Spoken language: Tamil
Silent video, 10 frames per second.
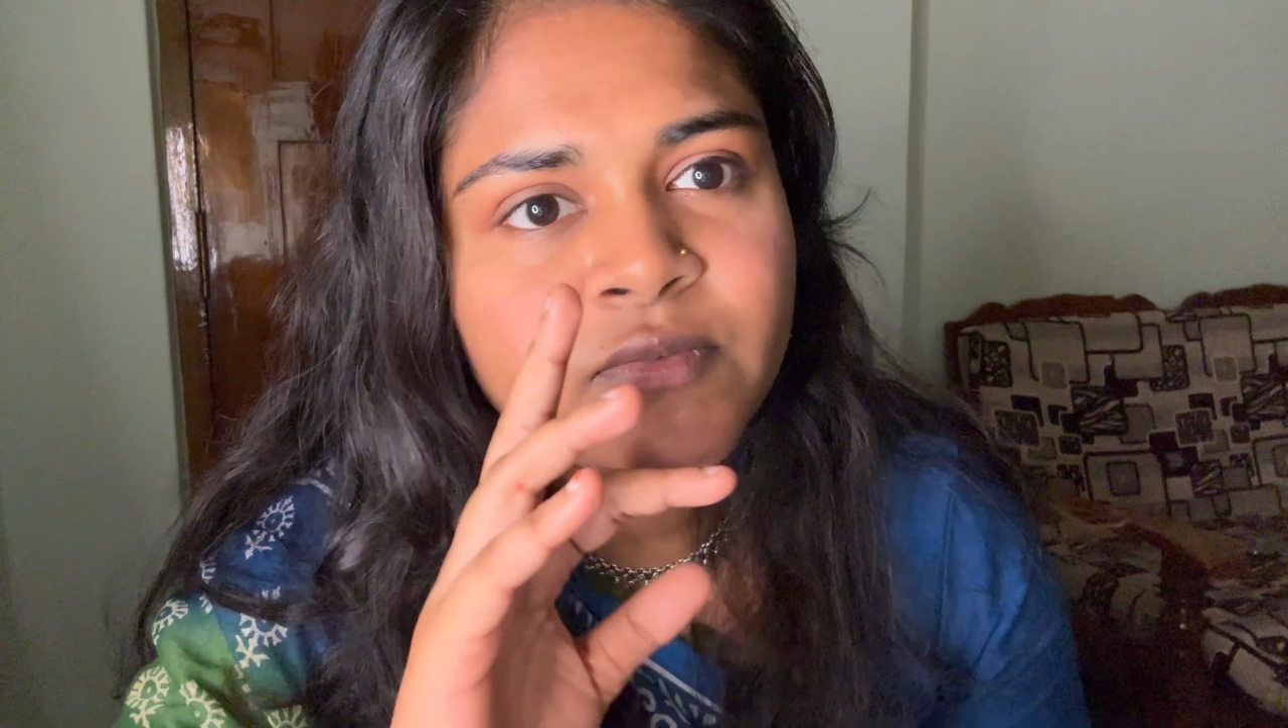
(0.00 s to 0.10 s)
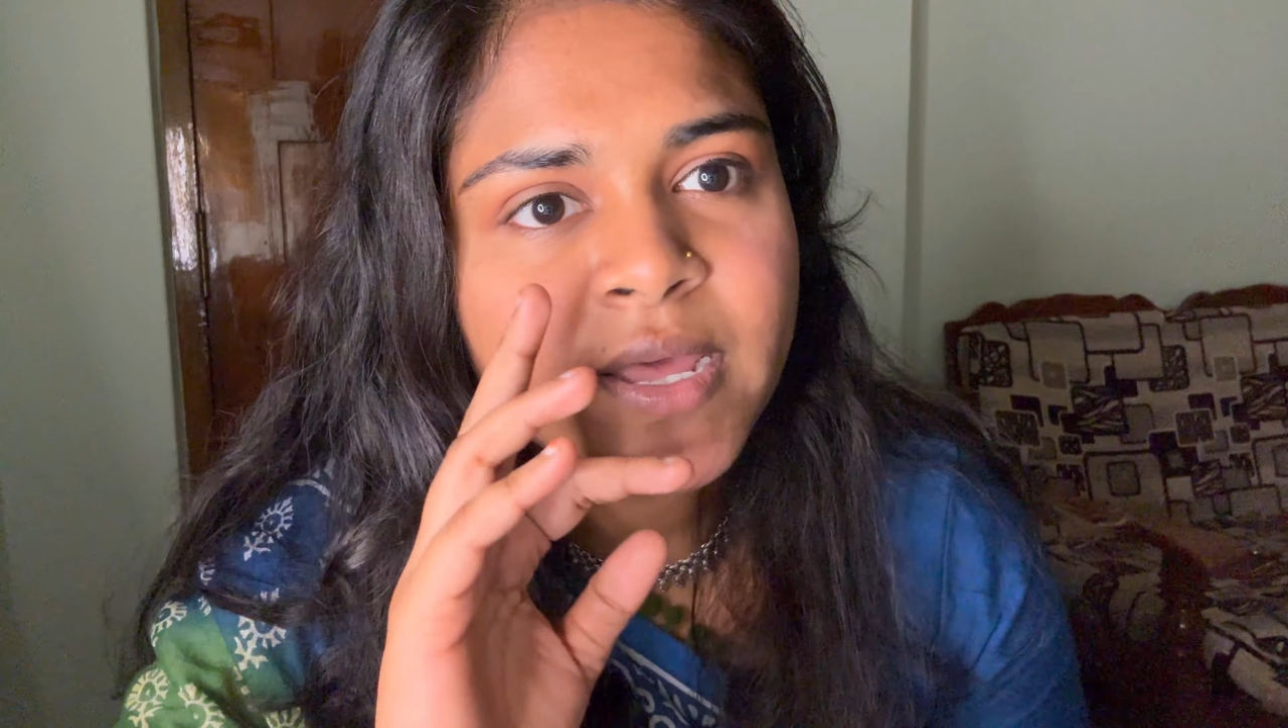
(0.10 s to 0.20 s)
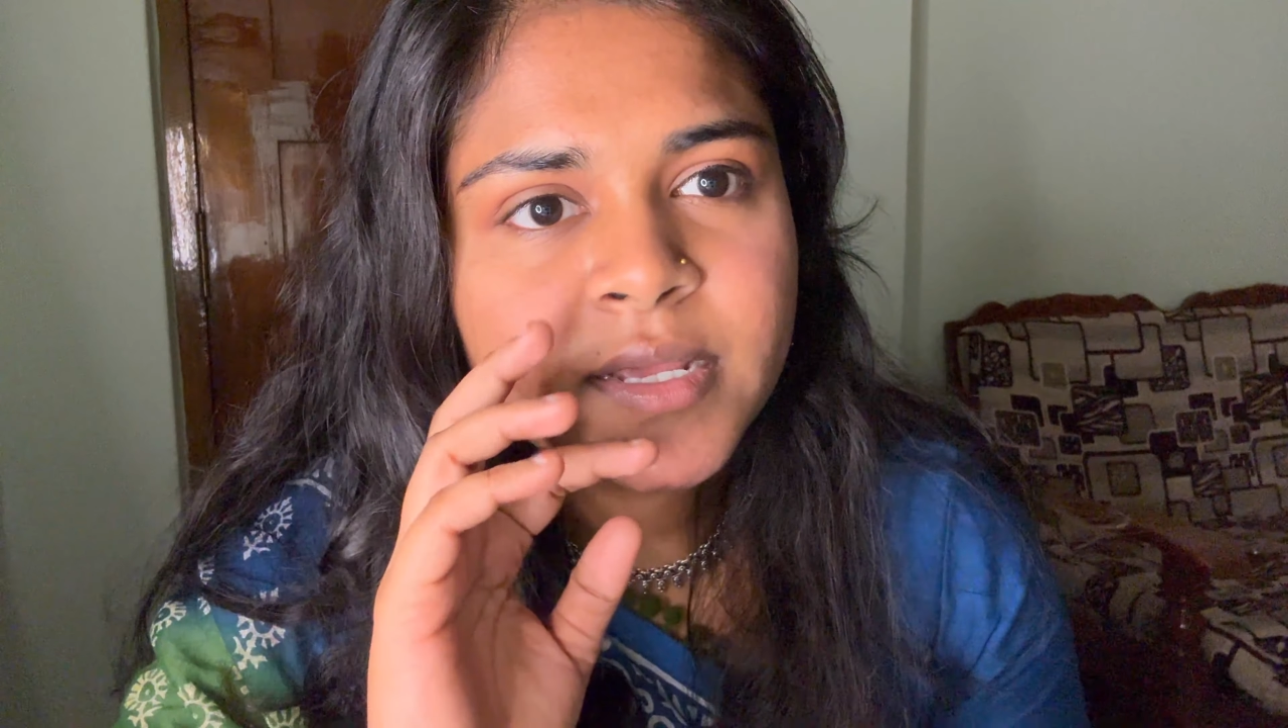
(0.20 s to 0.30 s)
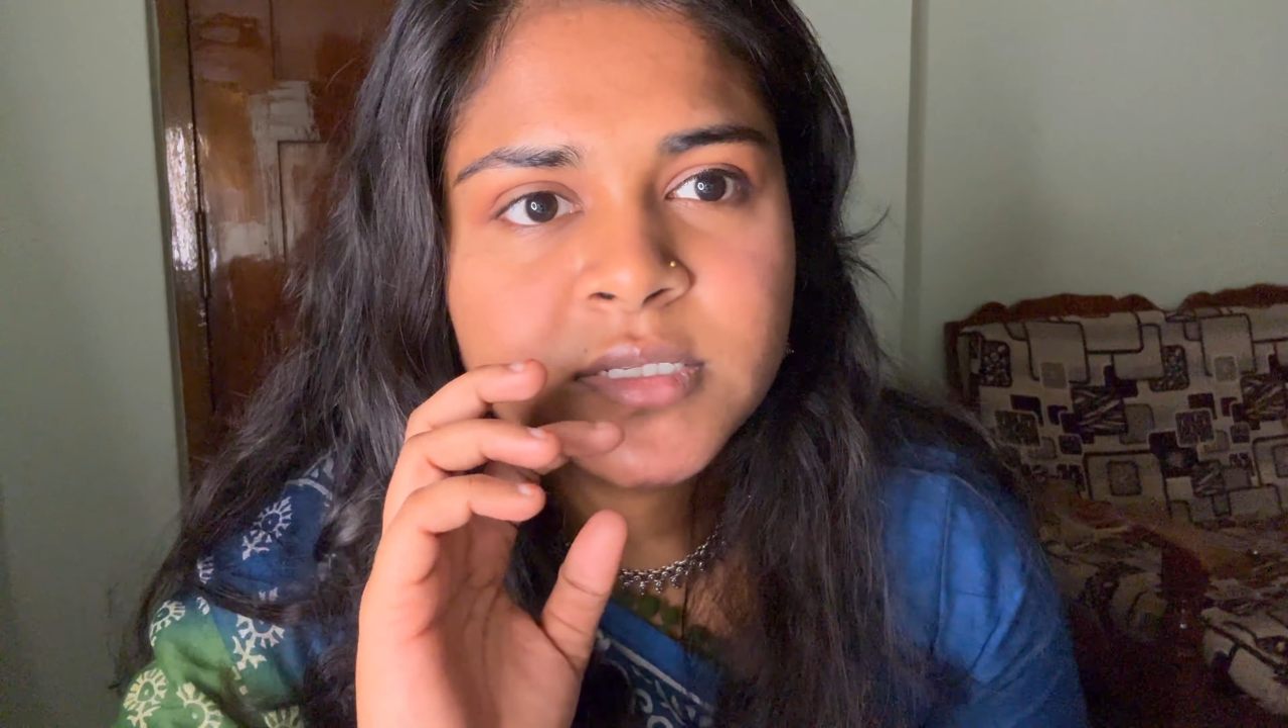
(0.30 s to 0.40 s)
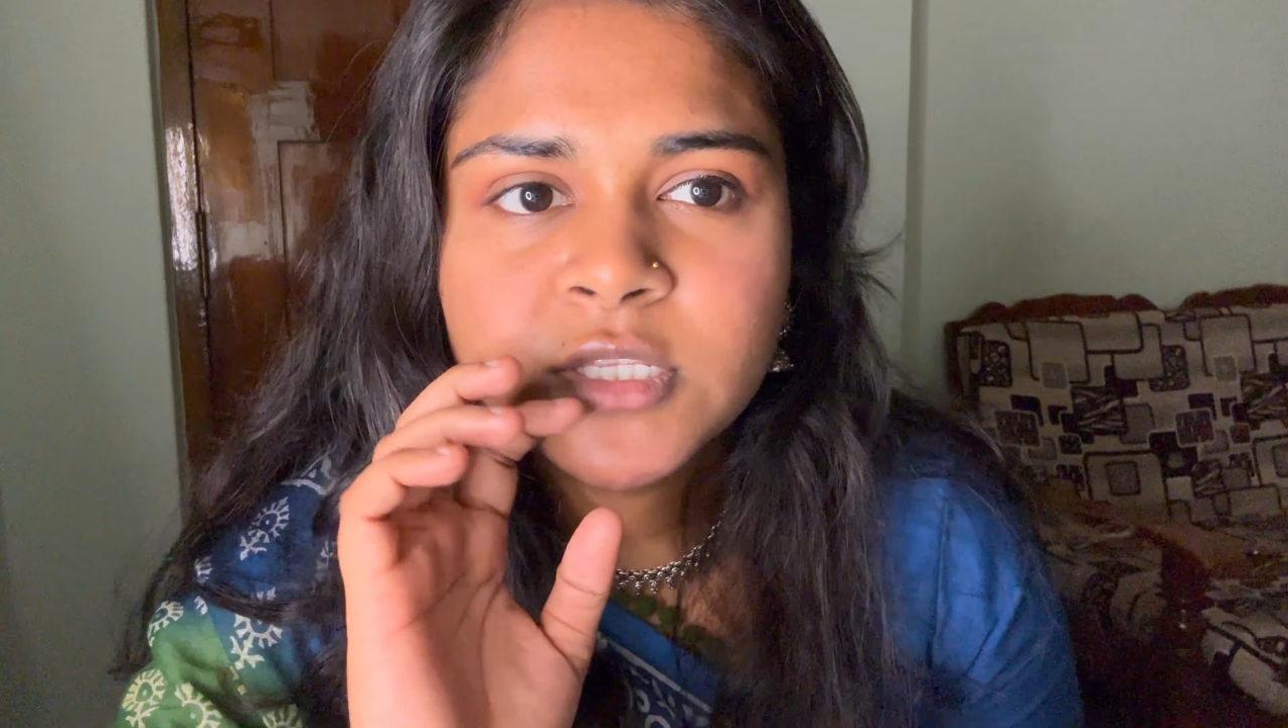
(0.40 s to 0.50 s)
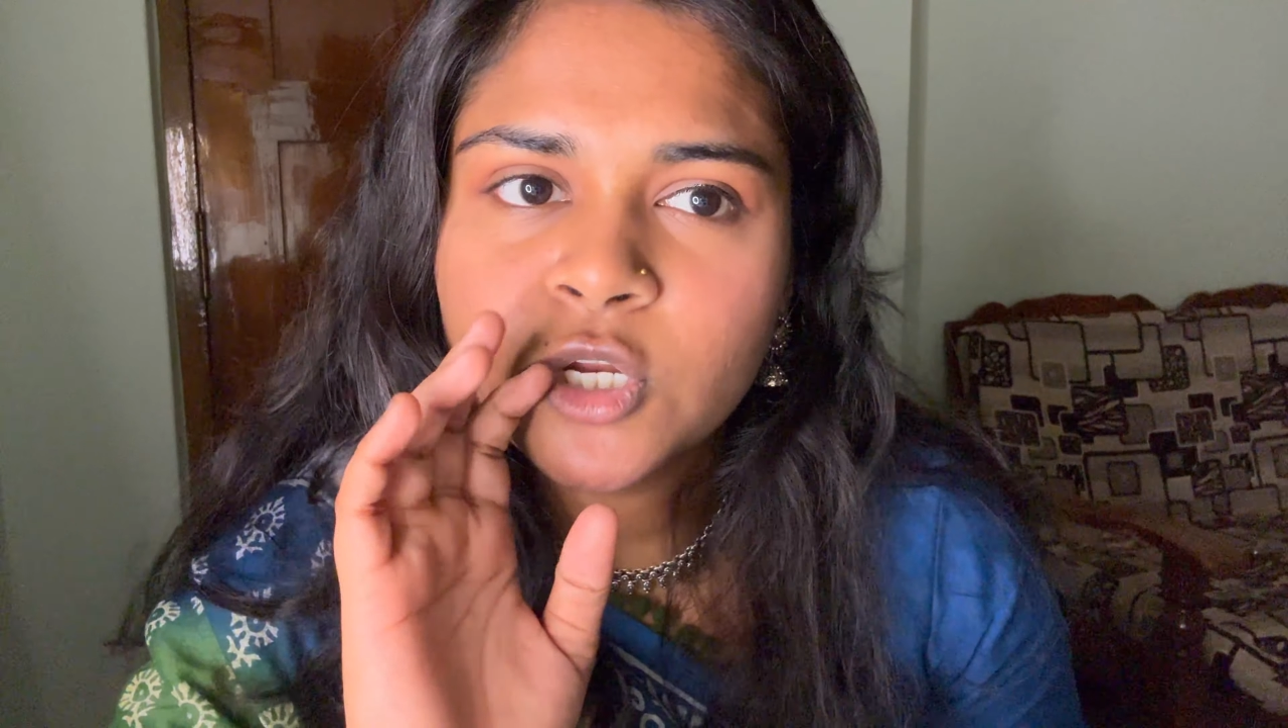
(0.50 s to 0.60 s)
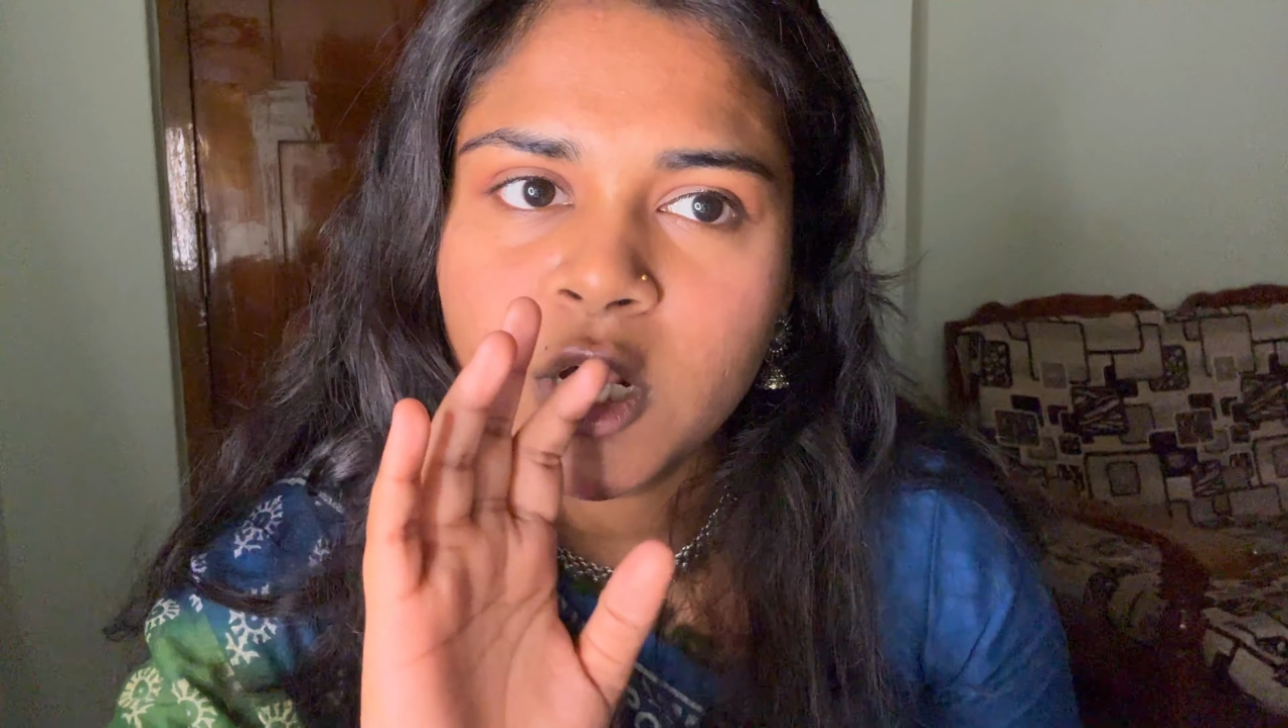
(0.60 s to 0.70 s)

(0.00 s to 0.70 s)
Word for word: வேற ஐஸ் இது